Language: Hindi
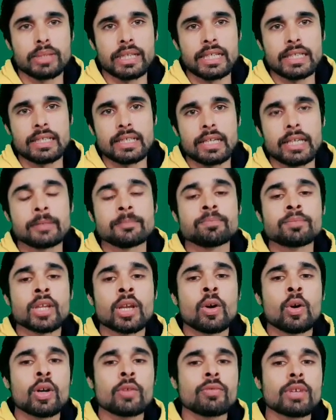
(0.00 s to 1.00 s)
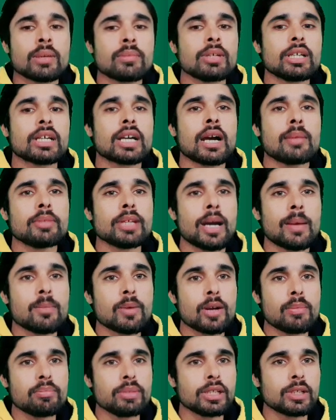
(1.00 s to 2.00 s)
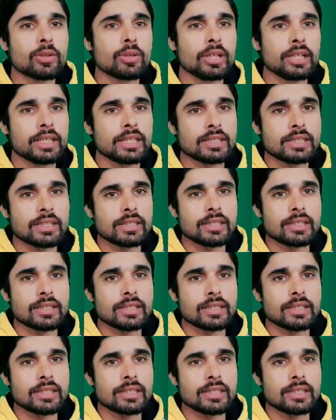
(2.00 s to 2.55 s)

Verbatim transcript: मिलेंगे और वर्बल का भी आपका बिल्कुल एटी